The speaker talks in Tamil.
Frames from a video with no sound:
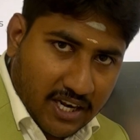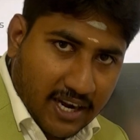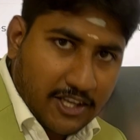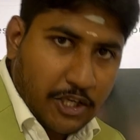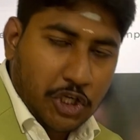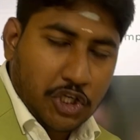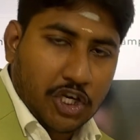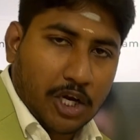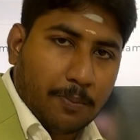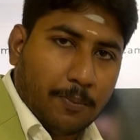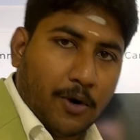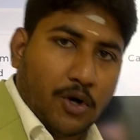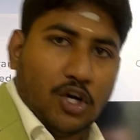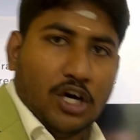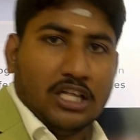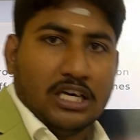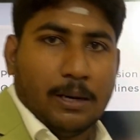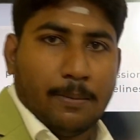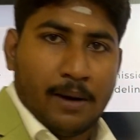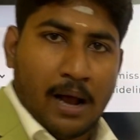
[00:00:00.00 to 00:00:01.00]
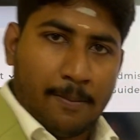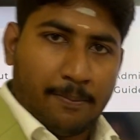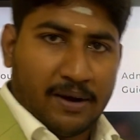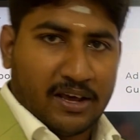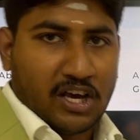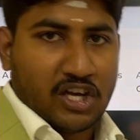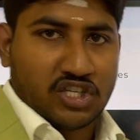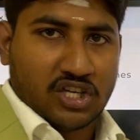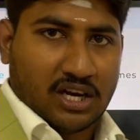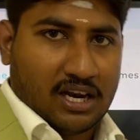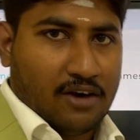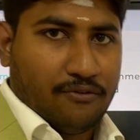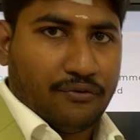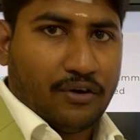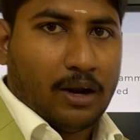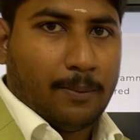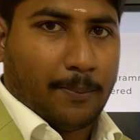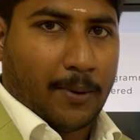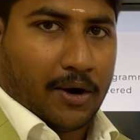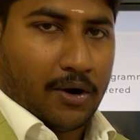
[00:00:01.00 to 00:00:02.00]
ரெஜிஸ்டர் பண்ணணும் அதுக்கப்புறம் அப்ளிகேஷன்லாம்
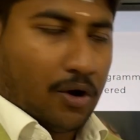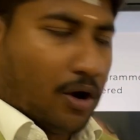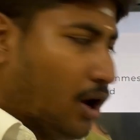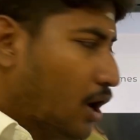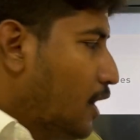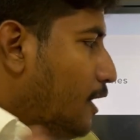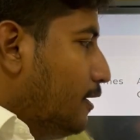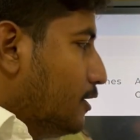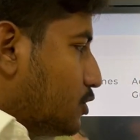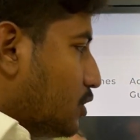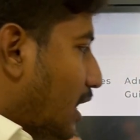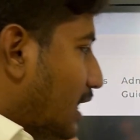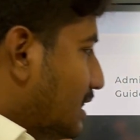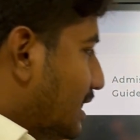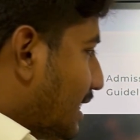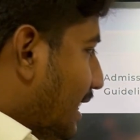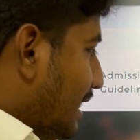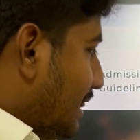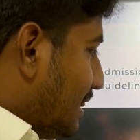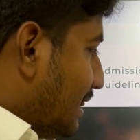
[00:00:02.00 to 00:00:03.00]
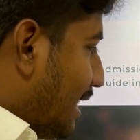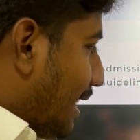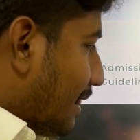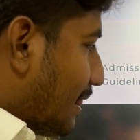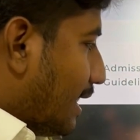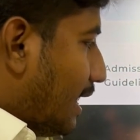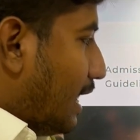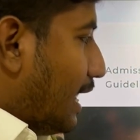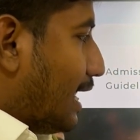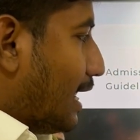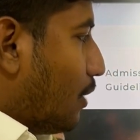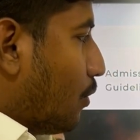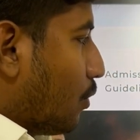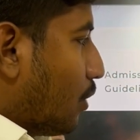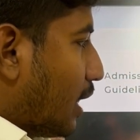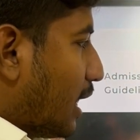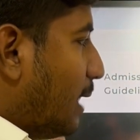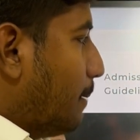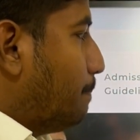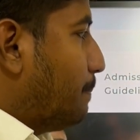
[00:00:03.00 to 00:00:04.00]
ஃபில் பண்ணணும் ஸோ அதுக்கு இந்த இடத்துல நீங்கள்
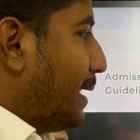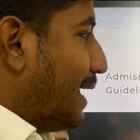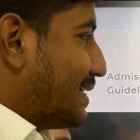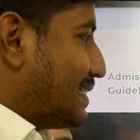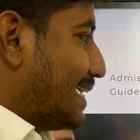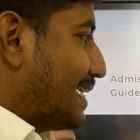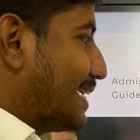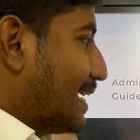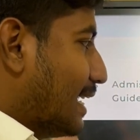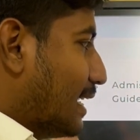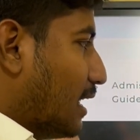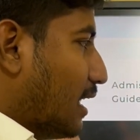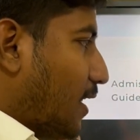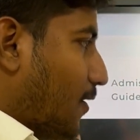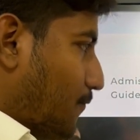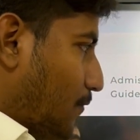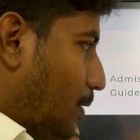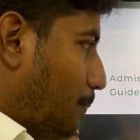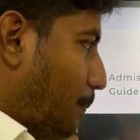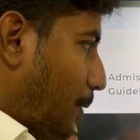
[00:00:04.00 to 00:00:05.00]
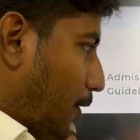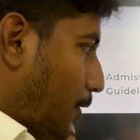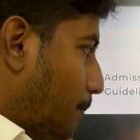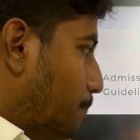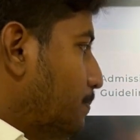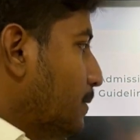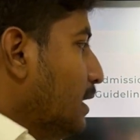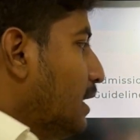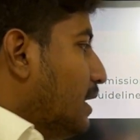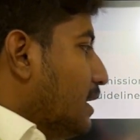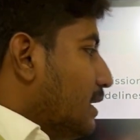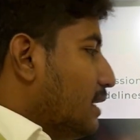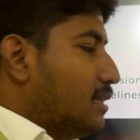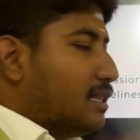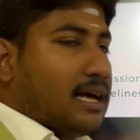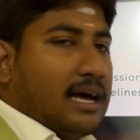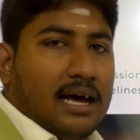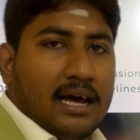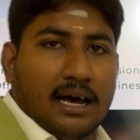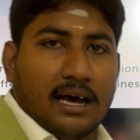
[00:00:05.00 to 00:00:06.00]
உங்களோட பேசிக் டீட்டெயிலாம் ஃபில் பண்ணும் இந்த
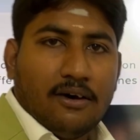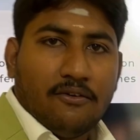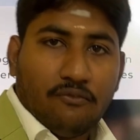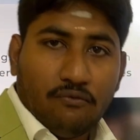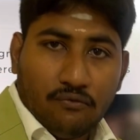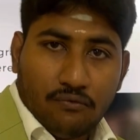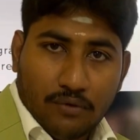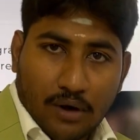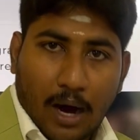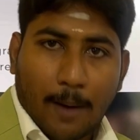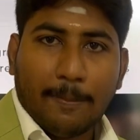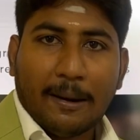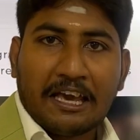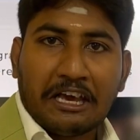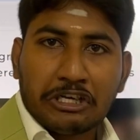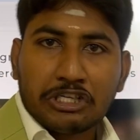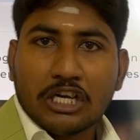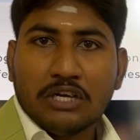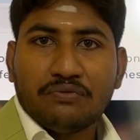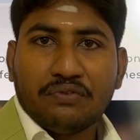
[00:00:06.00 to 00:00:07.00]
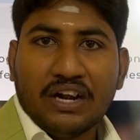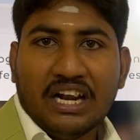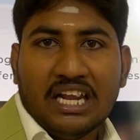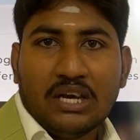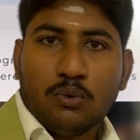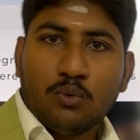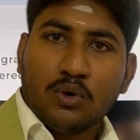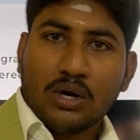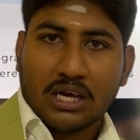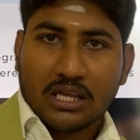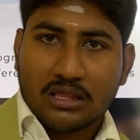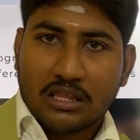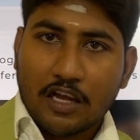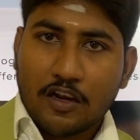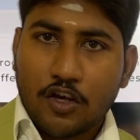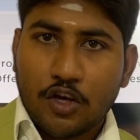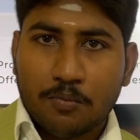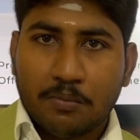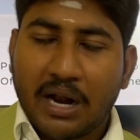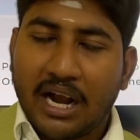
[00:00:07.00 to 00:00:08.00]
அப்ளிகேஷன் ஃபில்லிங் உங்களுக்கு
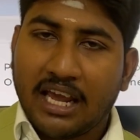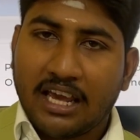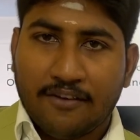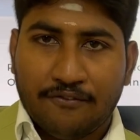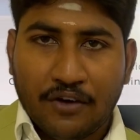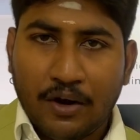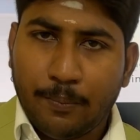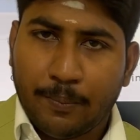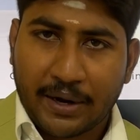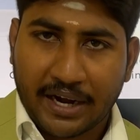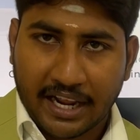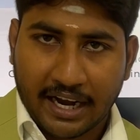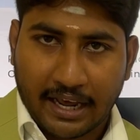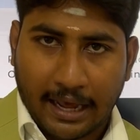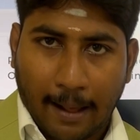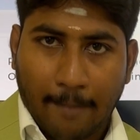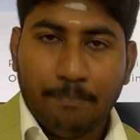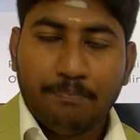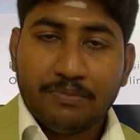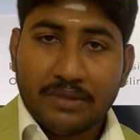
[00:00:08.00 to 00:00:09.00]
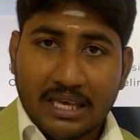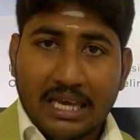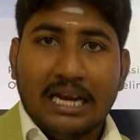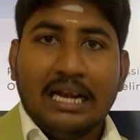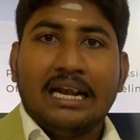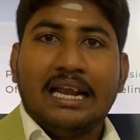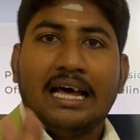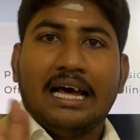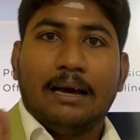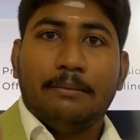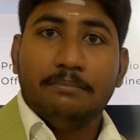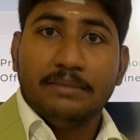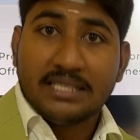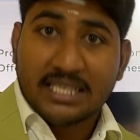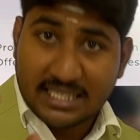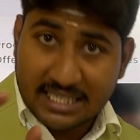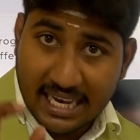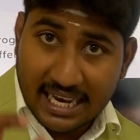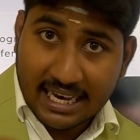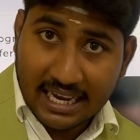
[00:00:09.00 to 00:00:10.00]
தெரியும்னா நீங்கள் ஃபில் பண்ணிடுங்க இல்லை
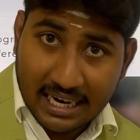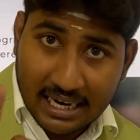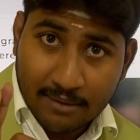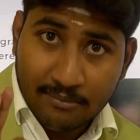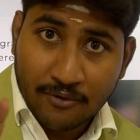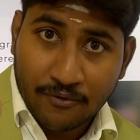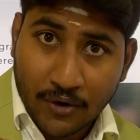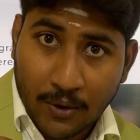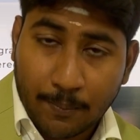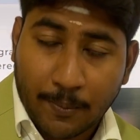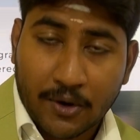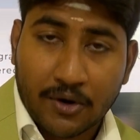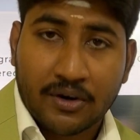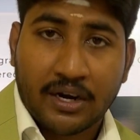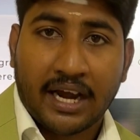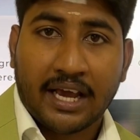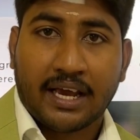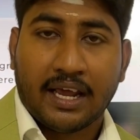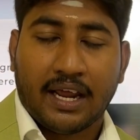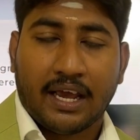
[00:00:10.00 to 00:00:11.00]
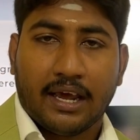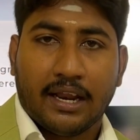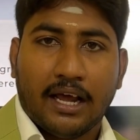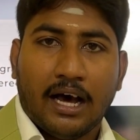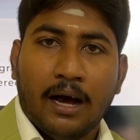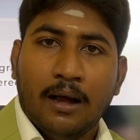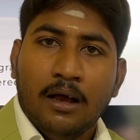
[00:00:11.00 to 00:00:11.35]
மிஸ்டேக் இல்லாமல் ஃபில் பண்ணணும்னு நினைக்கிறீங்கன்னா